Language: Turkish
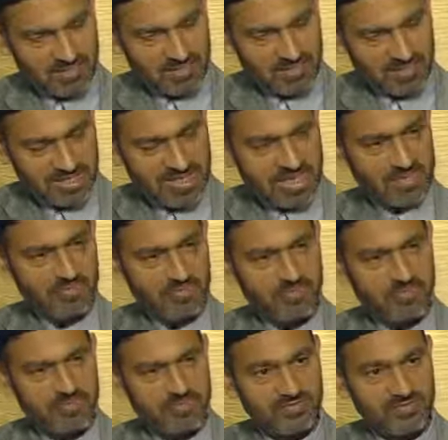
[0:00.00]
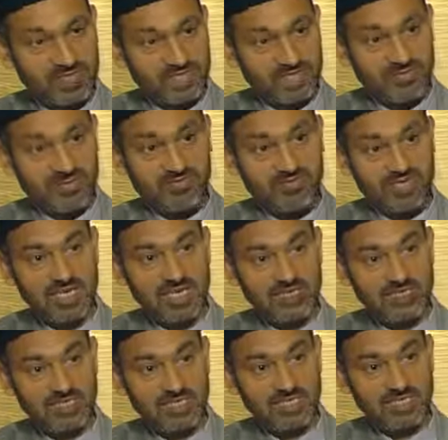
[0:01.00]
bir meydan okuması var. Teveffik
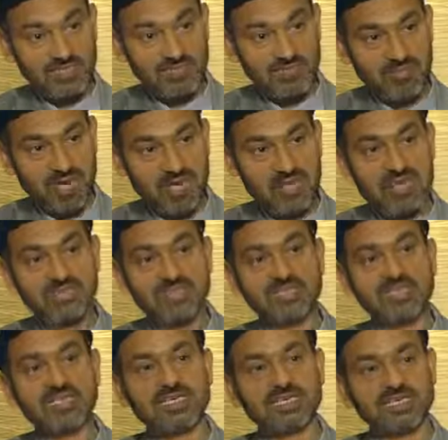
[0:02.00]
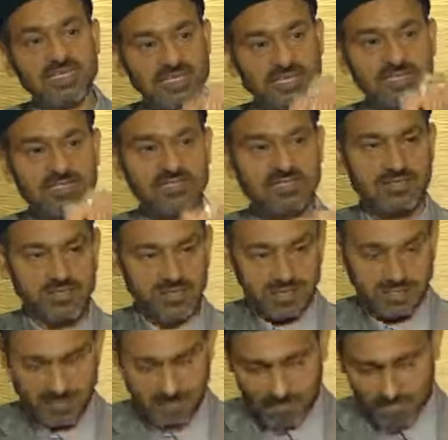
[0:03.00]
kelimenin manasıyla ilgili. Mucizesi
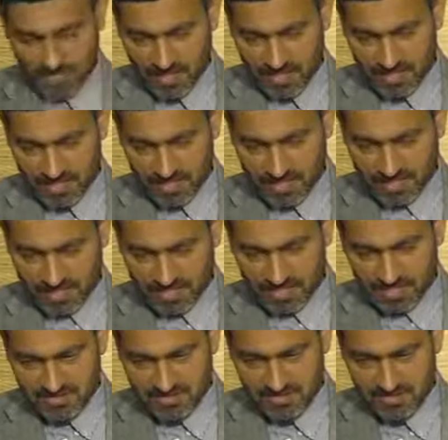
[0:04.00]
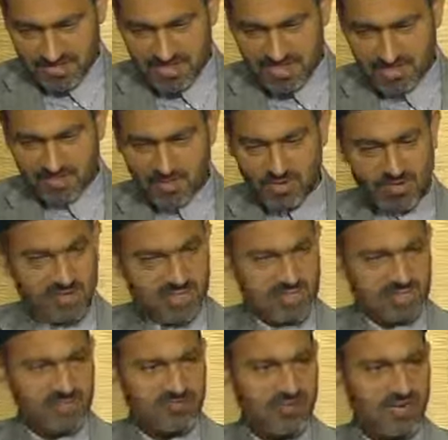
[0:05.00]
var ya, evet. Mesih-i Mevdu
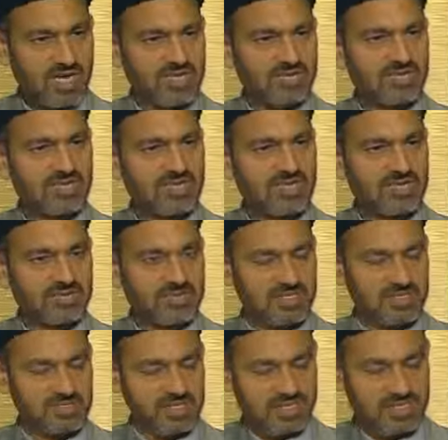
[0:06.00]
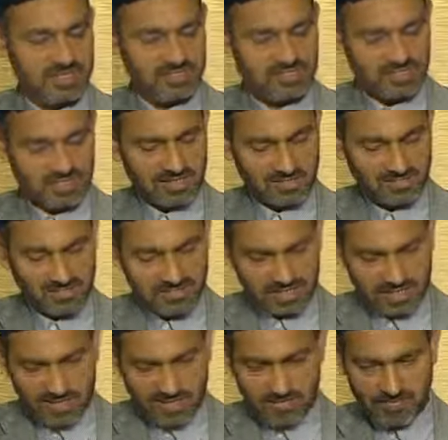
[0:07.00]
Aleyhisselam, vaat edilen Mesih Aleyhisselatü
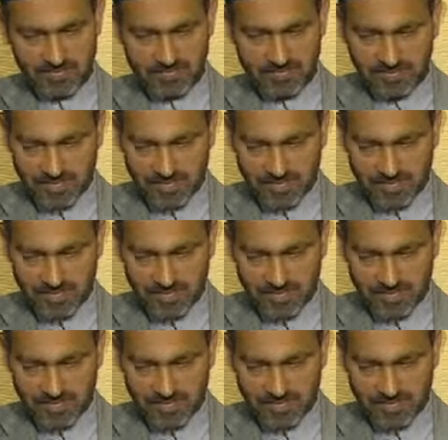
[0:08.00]
Vesselam